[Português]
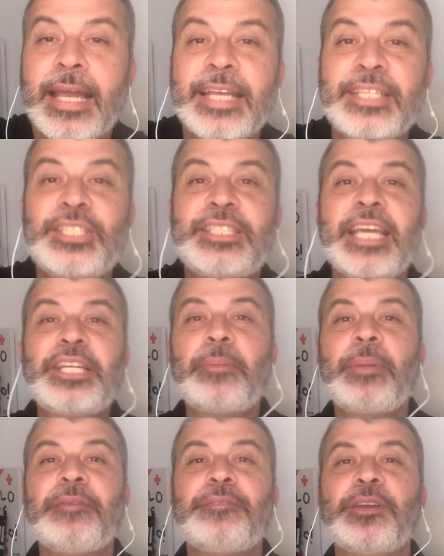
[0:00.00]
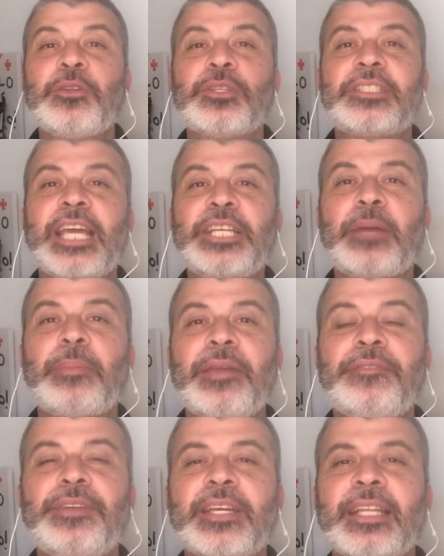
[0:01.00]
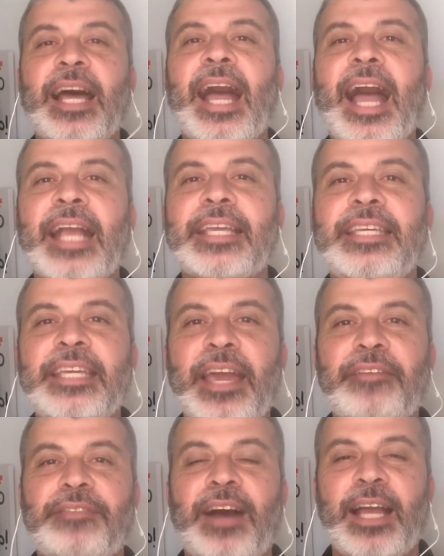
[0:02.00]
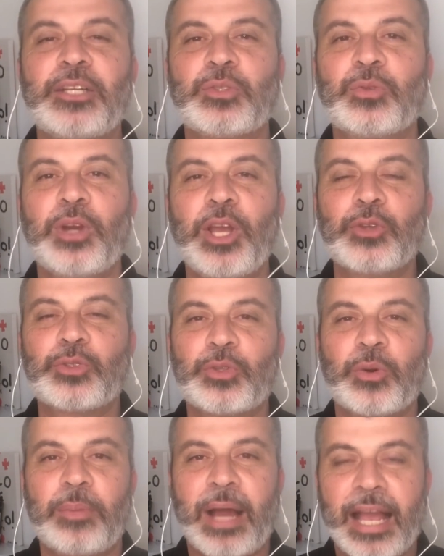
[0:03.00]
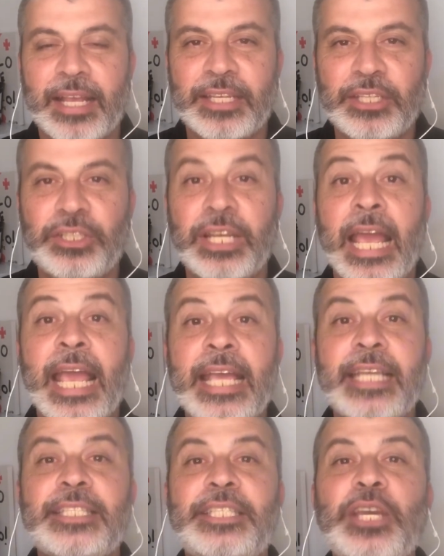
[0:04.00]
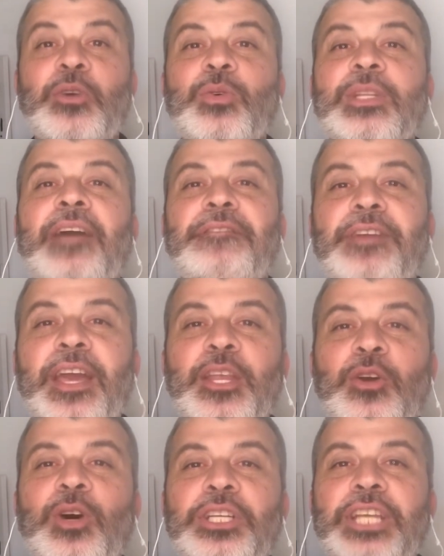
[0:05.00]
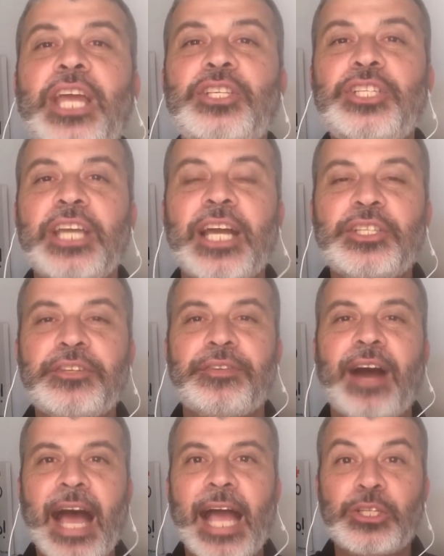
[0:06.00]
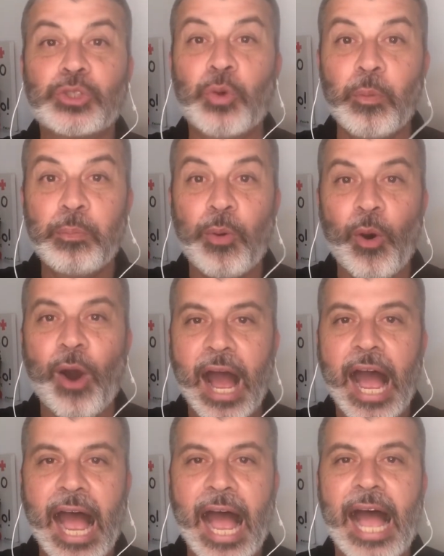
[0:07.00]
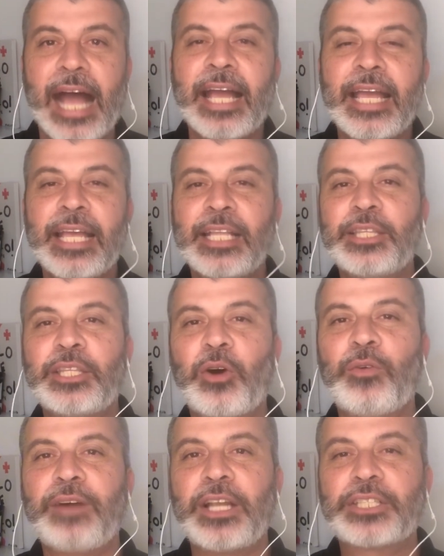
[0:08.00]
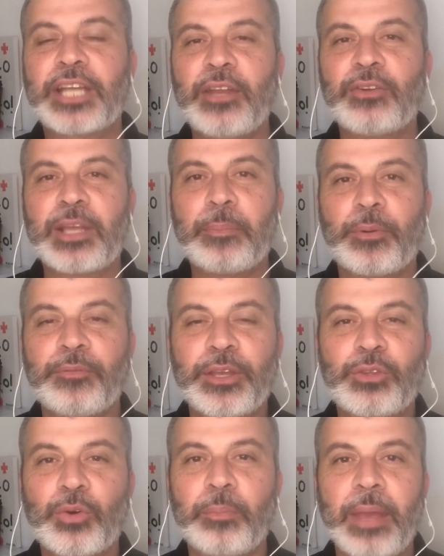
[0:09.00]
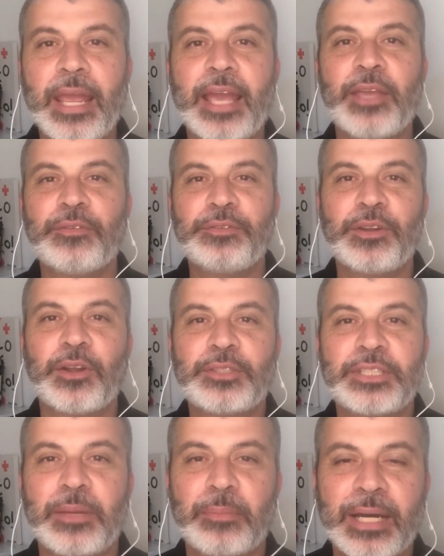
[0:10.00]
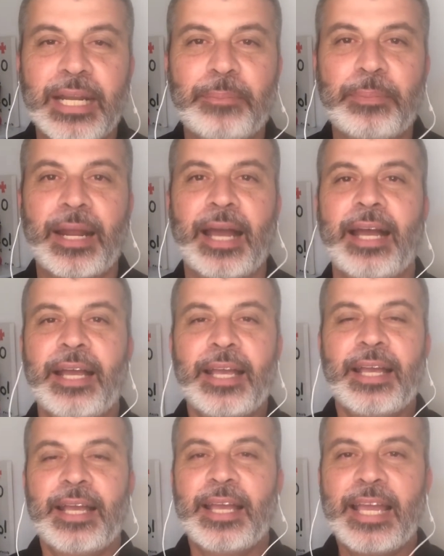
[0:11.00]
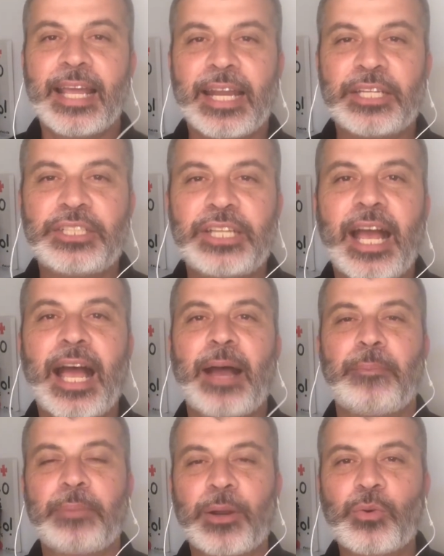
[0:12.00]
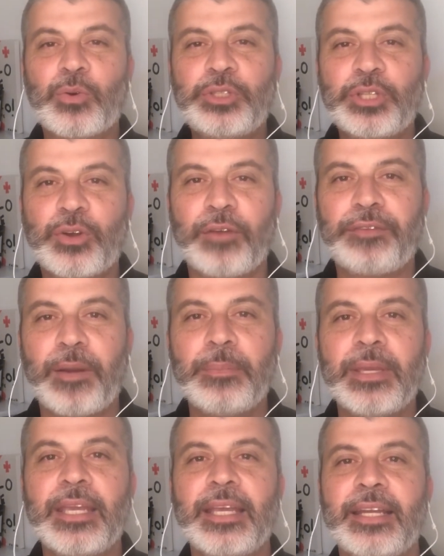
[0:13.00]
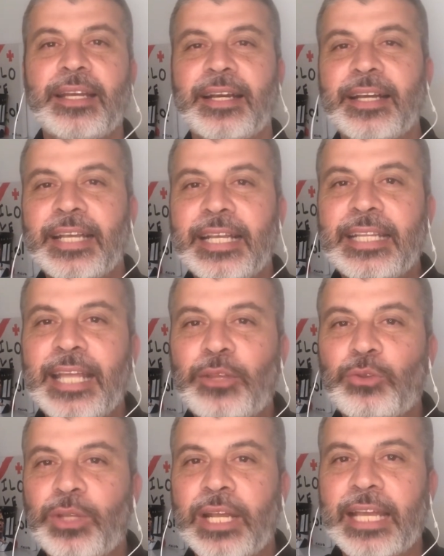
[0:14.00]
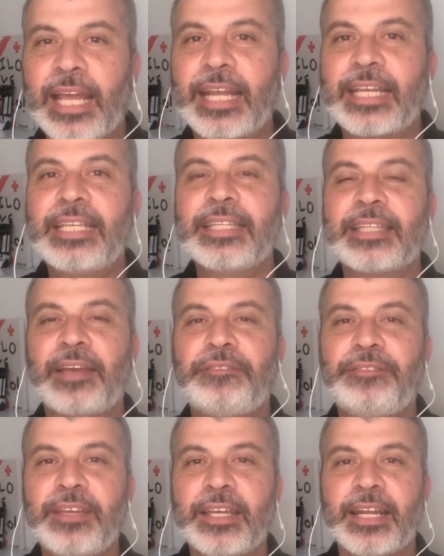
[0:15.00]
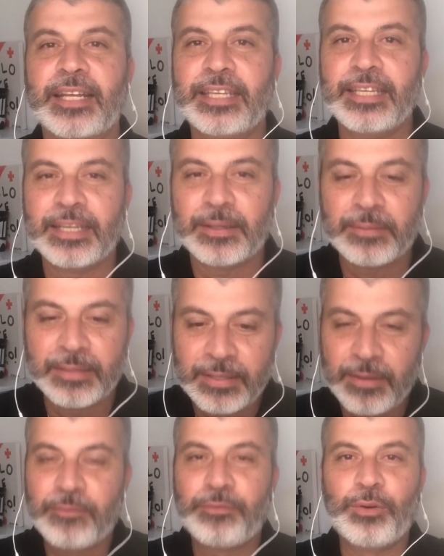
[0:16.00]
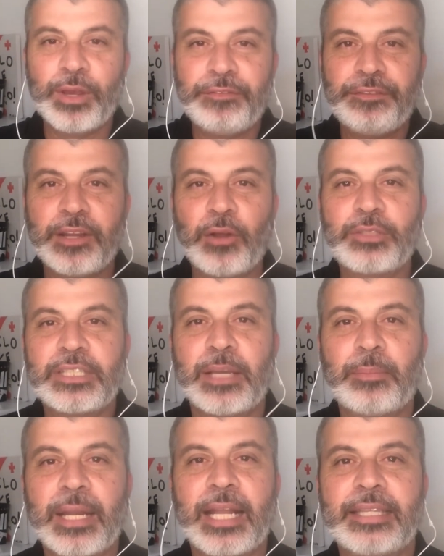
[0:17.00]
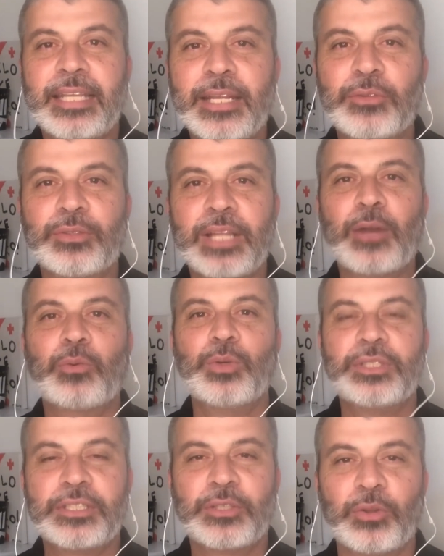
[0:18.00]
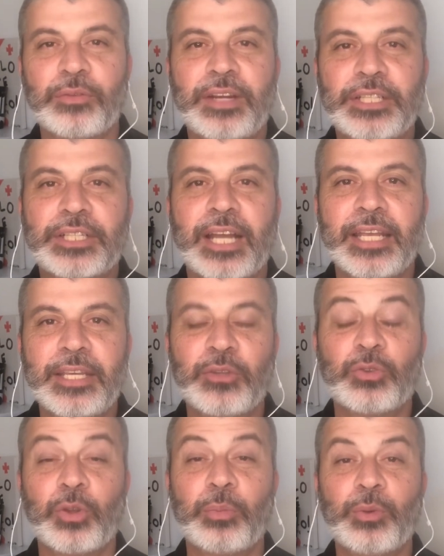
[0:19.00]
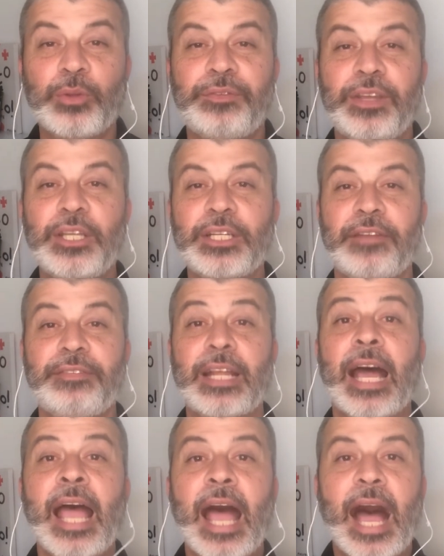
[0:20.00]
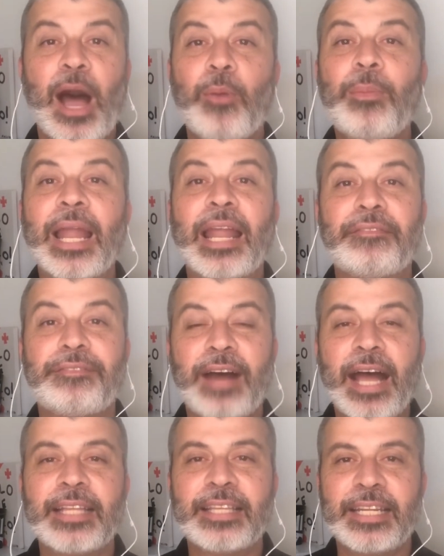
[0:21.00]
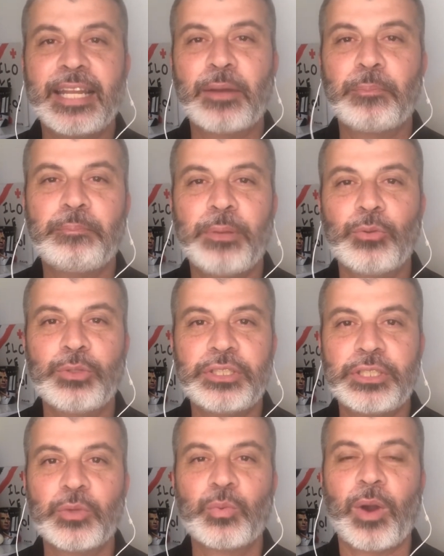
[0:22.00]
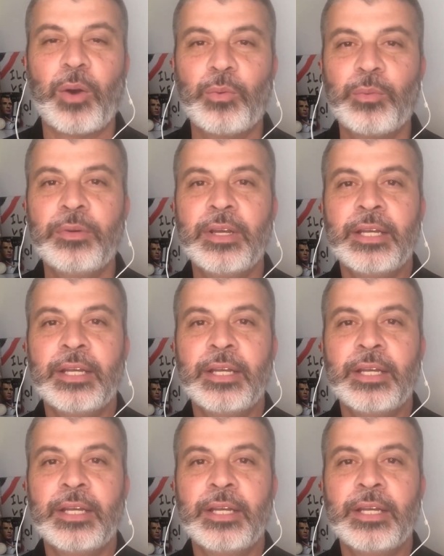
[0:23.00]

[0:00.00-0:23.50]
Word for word: Seja bem-vindo, seja bem-vinda. Aqui é Vasco, eu sou Marques. Segunda-feira e hoje é dia de Vasco, porra! Então, o Vascaíno que aproveitou bem aí o final de semana para relaxar, para curtir com a família, né? Toda aquela quinta-feira que foi final de semana dentro, na curtição do Vascaíno, todo mundo feliz na vida. Alma lavada, né? Pelos 5 a 1